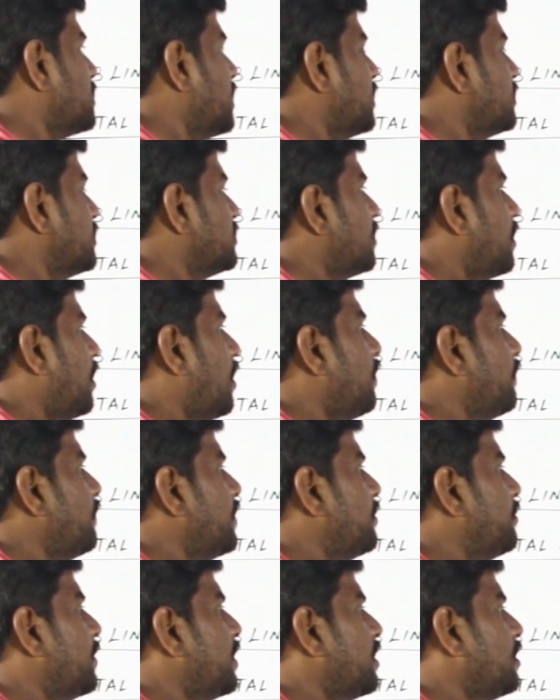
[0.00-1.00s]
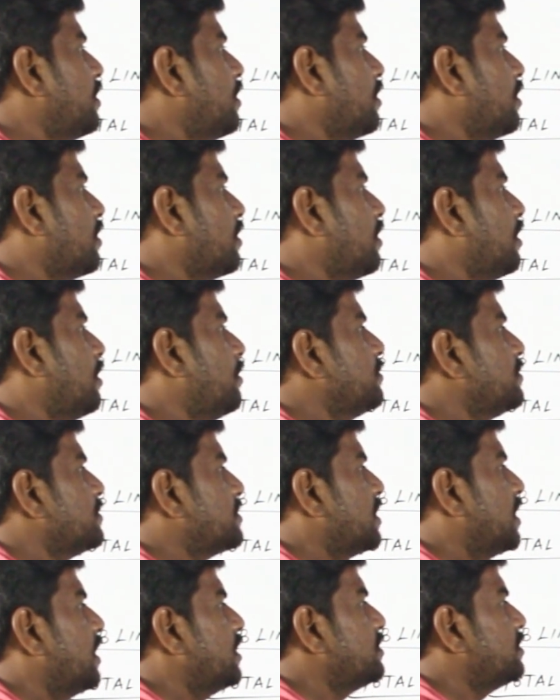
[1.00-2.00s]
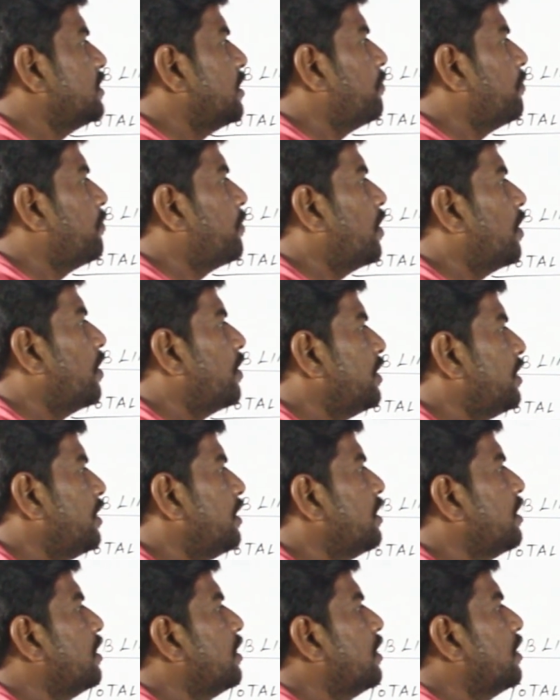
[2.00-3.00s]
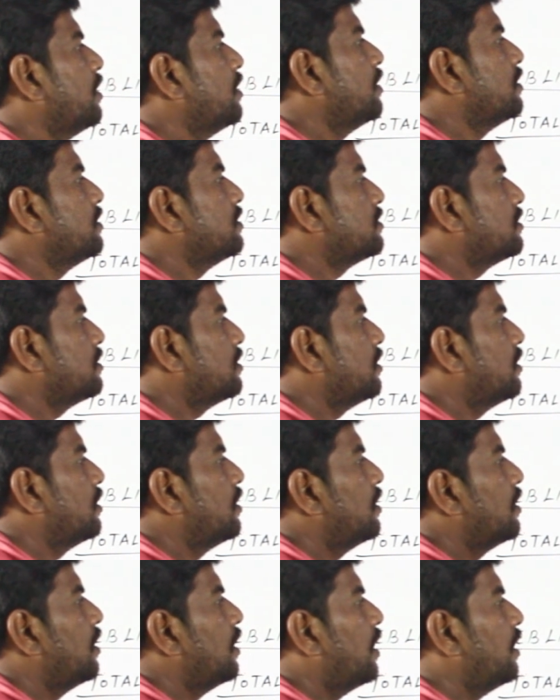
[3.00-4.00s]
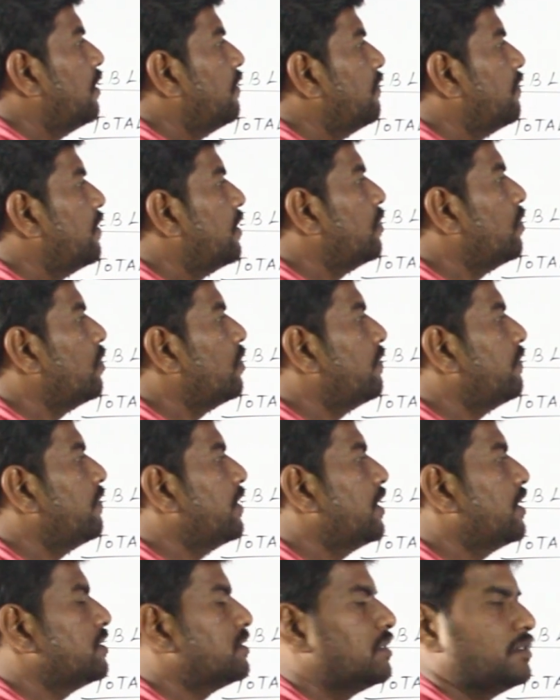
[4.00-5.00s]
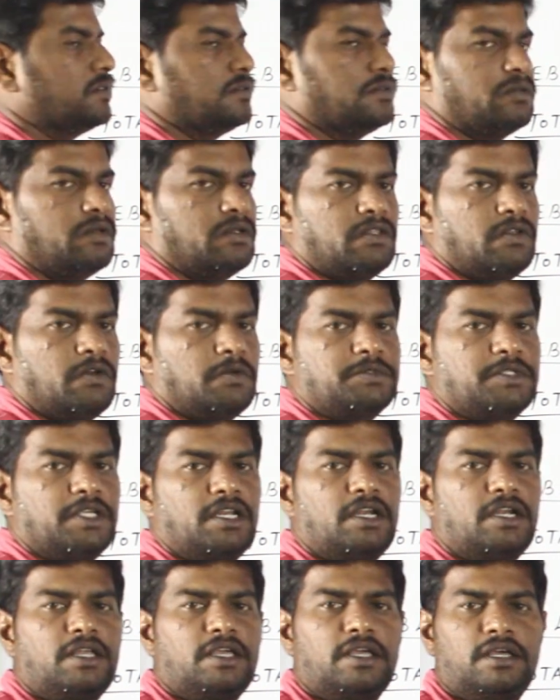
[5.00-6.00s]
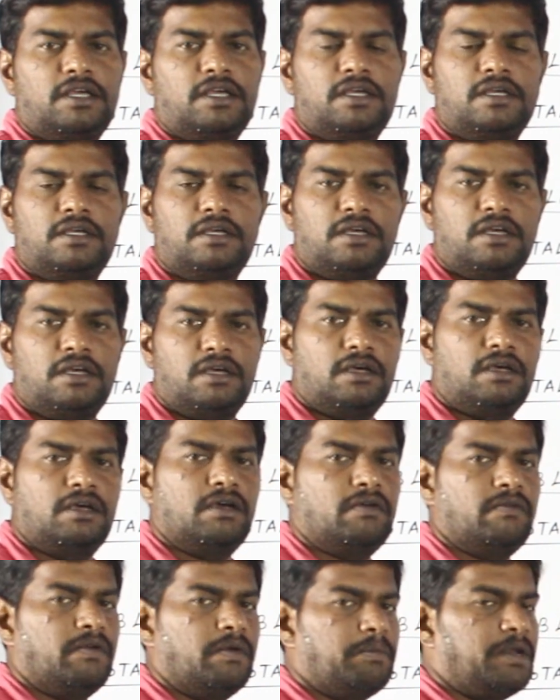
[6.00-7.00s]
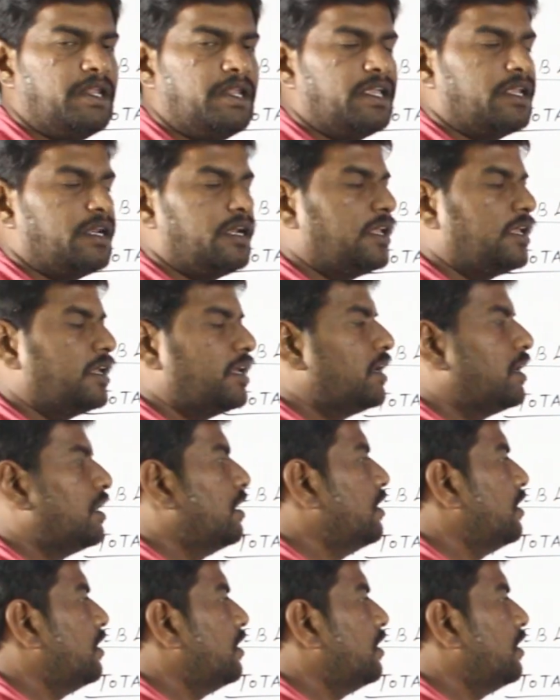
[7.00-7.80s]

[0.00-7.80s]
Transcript: ஸ்லாஷ் ஆவின் மில்க் டாட் காம் ஸ்லாஷ் எம்ப்ளாயி ஐஃபன் நோட்டிஃபிகேஷன் ஸோ இந்த வெப்சைட்டில் நீங்கள் வெப் லிங்கில் நீங்கள்